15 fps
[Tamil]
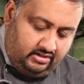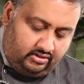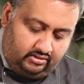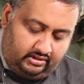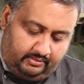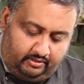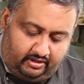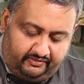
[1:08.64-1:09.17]

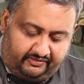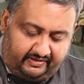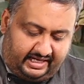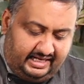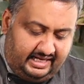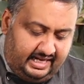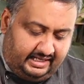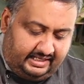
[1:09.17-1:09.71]
ஸோ நம்மளோட
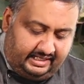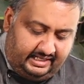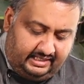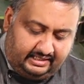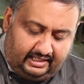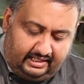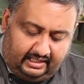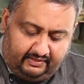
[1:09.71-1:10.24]
ஃப்ரையே
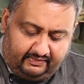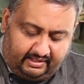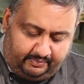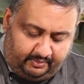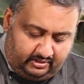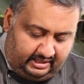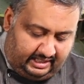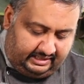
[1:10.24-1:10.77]
க்ரீன் கலரில்
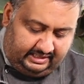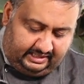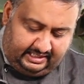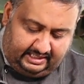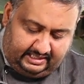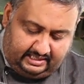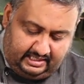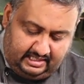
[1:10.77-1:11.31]
வரப்போகுது அதுக்கு
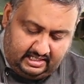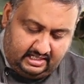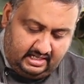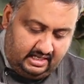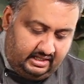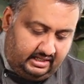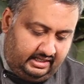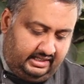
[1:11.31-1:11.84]
தான் இது
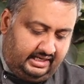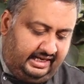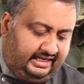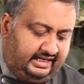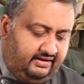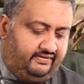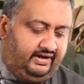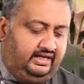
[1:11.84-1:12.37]
இது
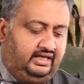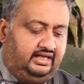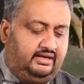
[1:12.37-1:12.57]
லைட்டாக வறுக்க